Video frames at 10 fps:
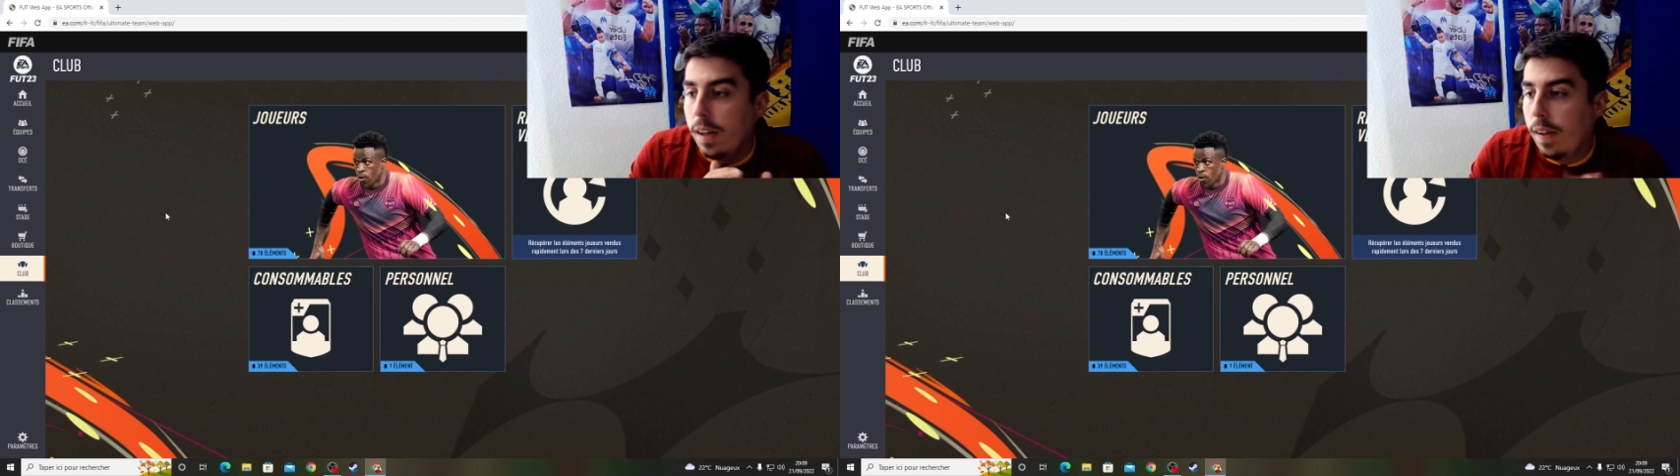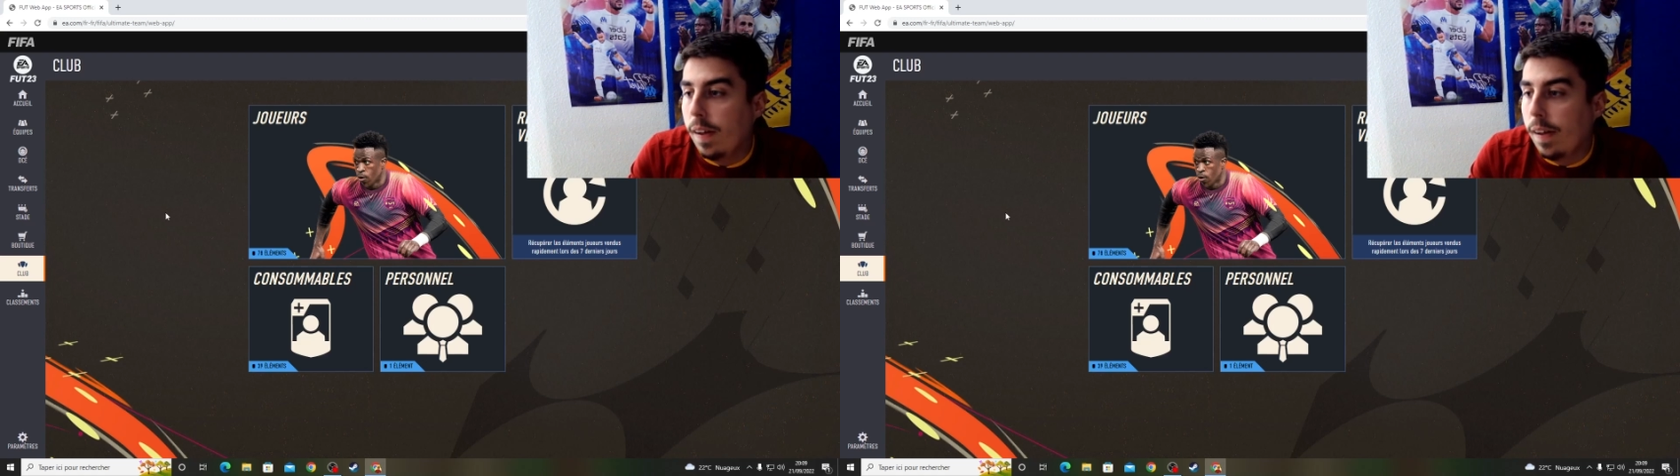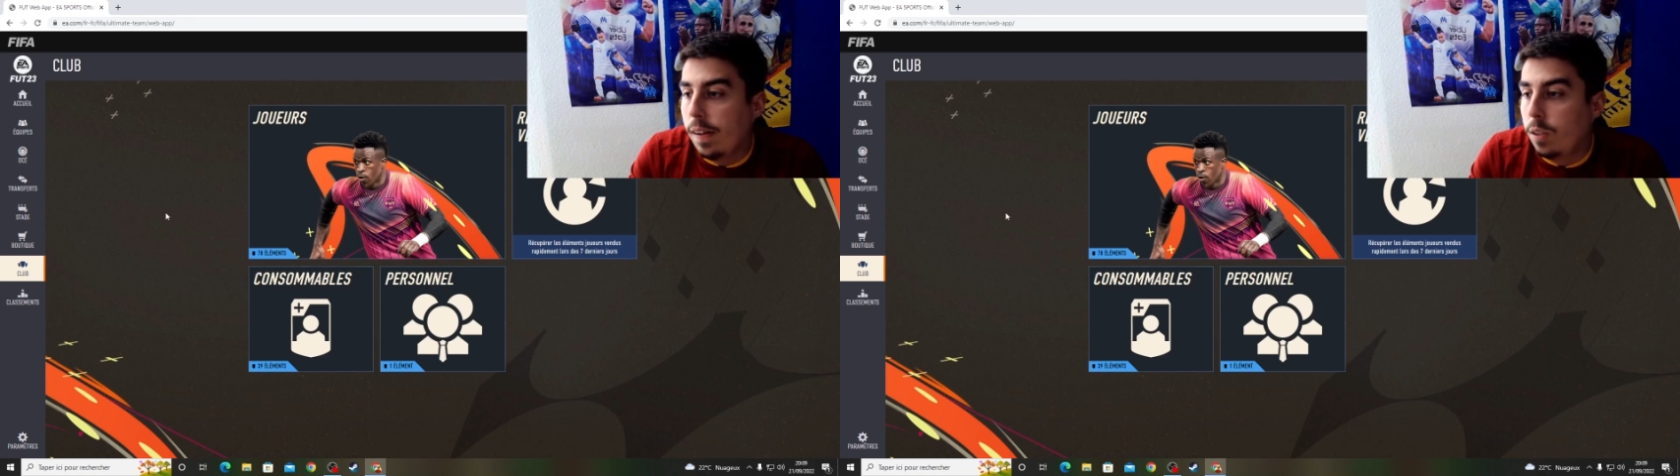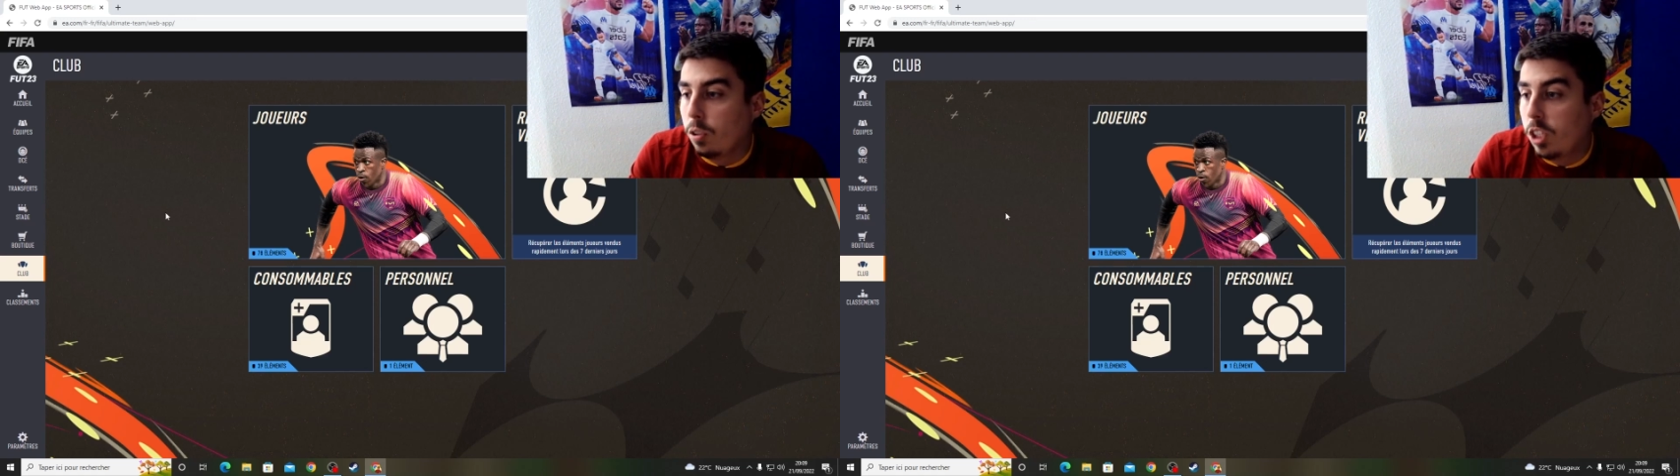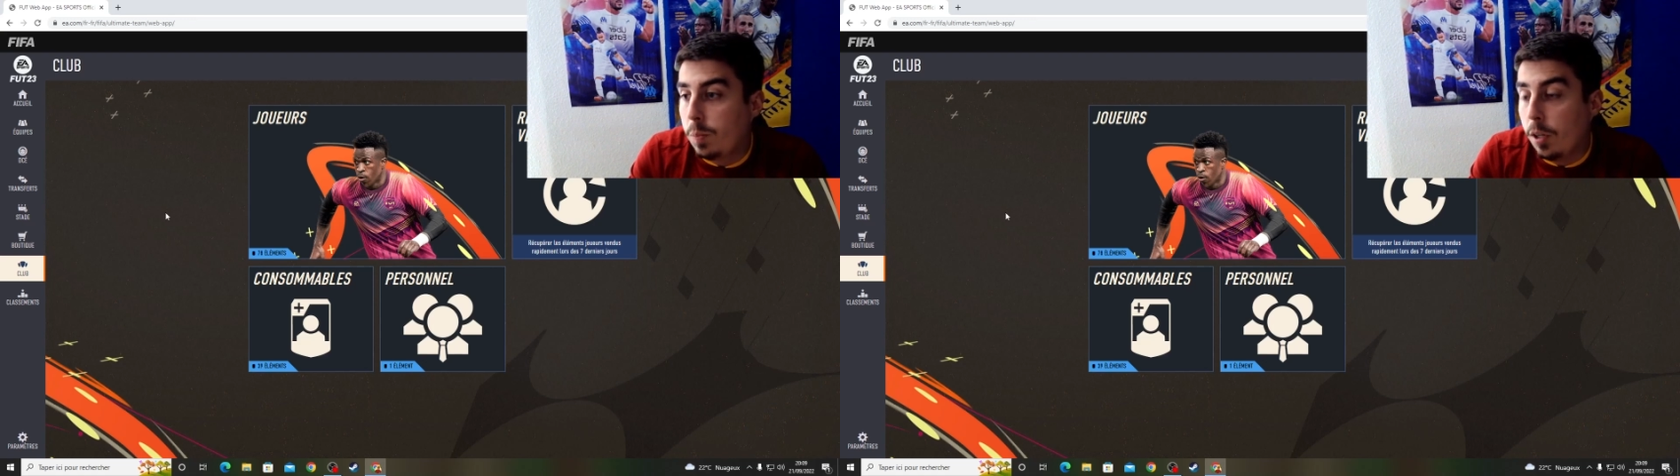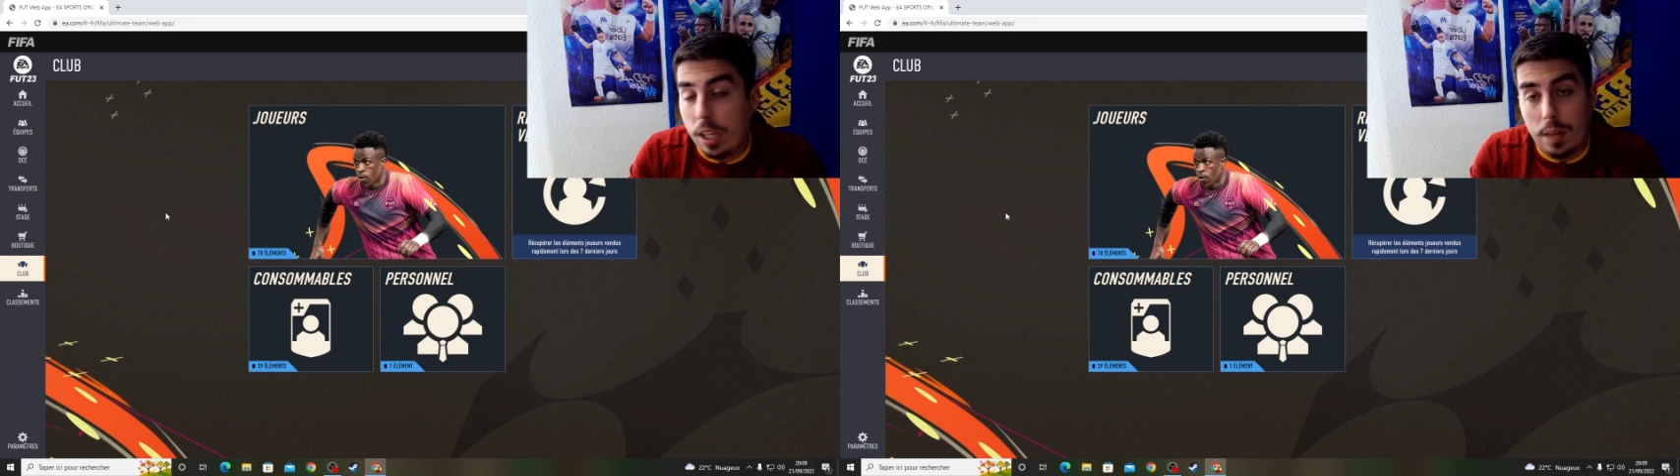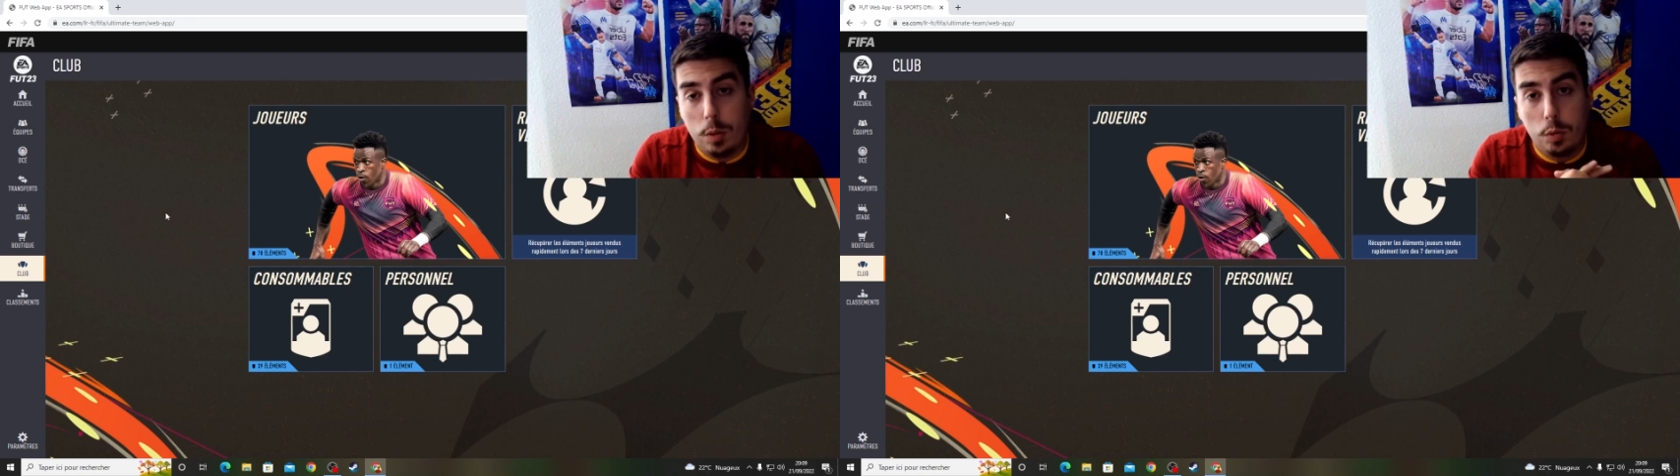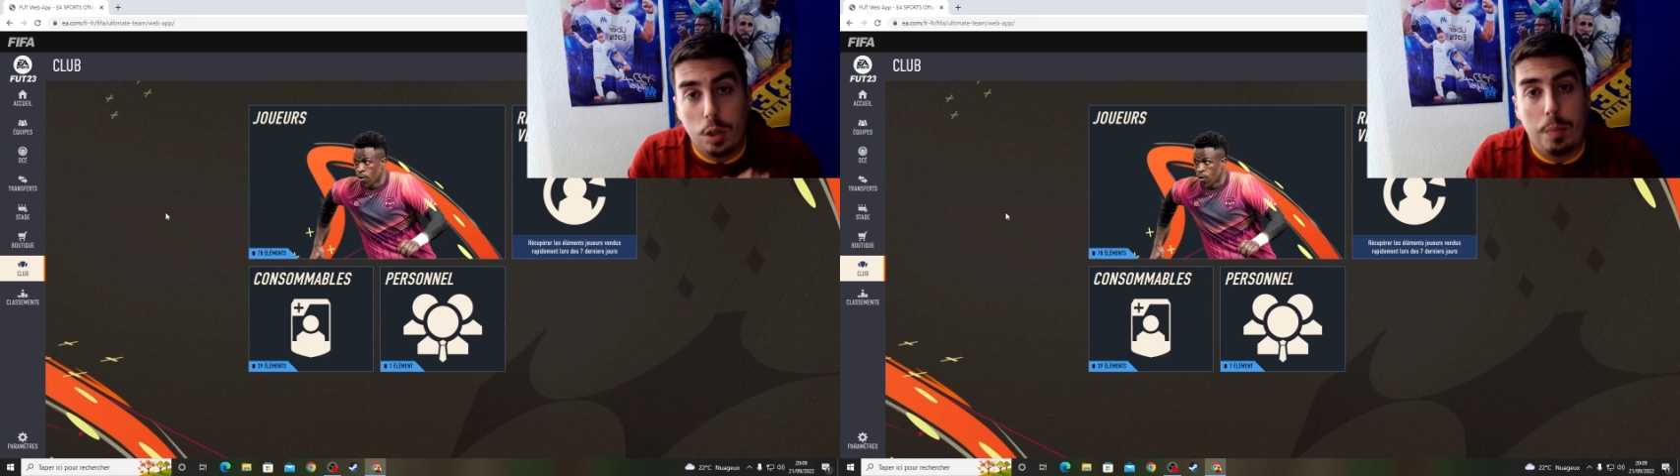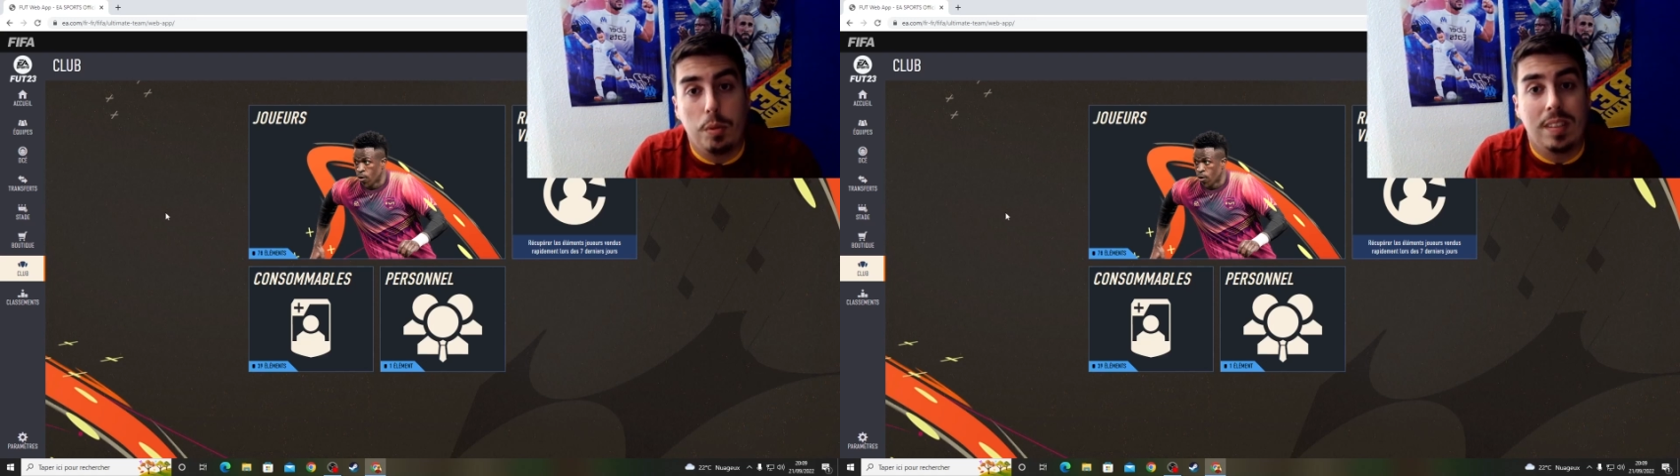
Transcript: Euh, donc j'espère que la vidéo vous aura plu.